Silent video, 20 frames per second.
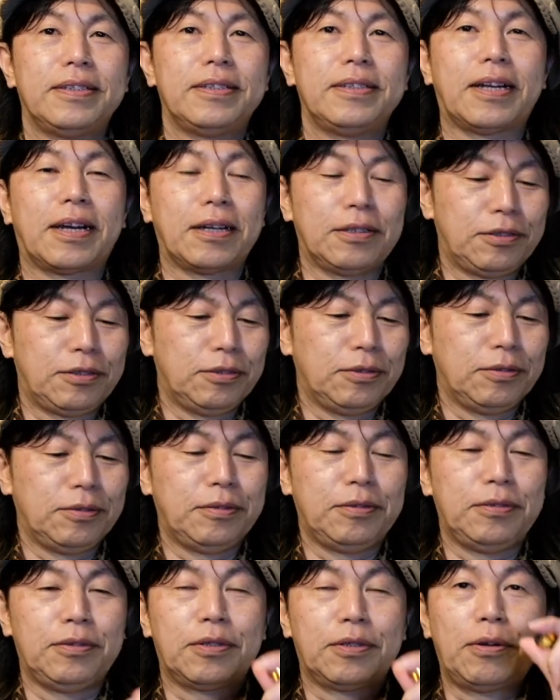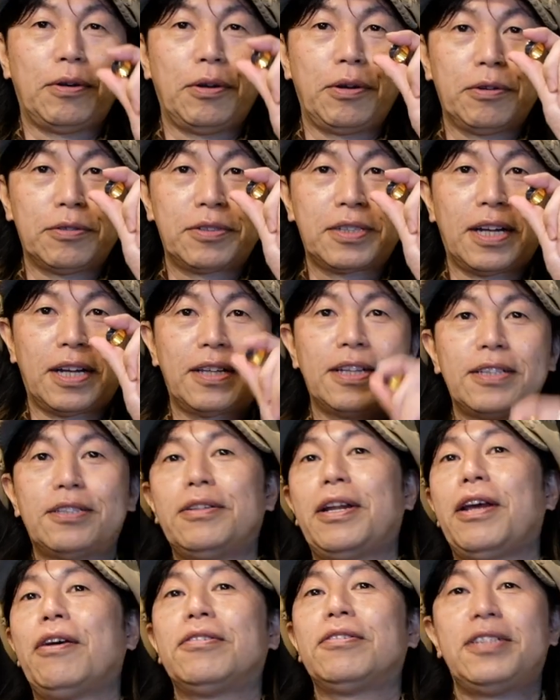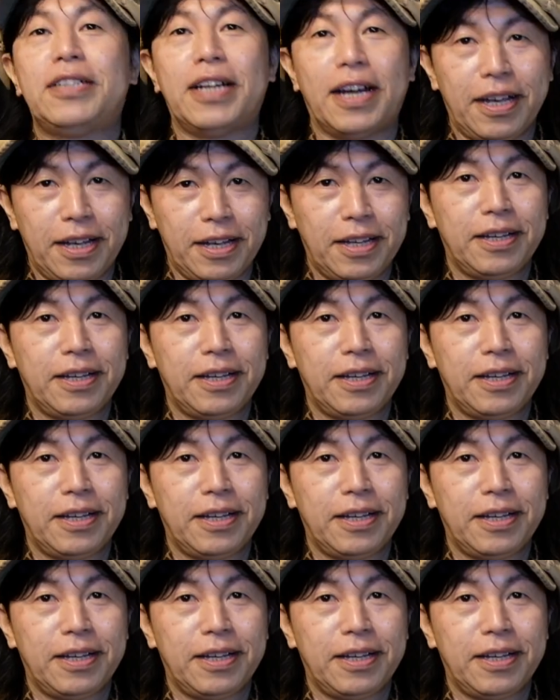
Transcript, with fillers: だかかずこれを使ってずれ落ちない